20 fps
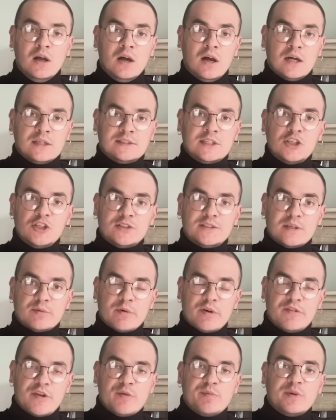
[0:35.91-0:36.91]
А значит,
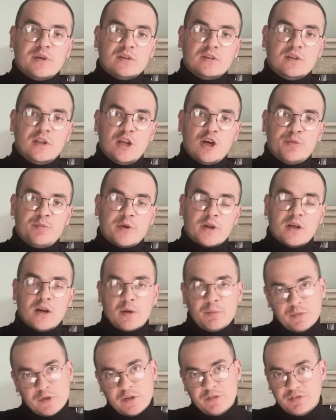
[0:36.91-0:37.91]
самое время для
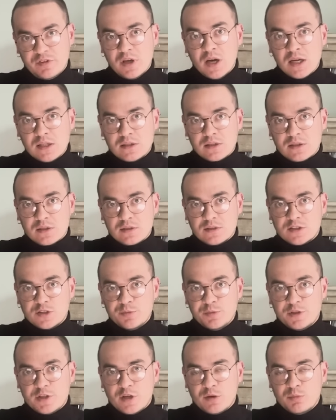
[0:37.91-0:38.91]
программы «Навигатор» с
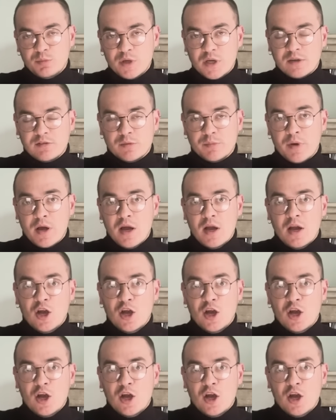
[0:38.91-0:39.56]
Дмитрием Быковым.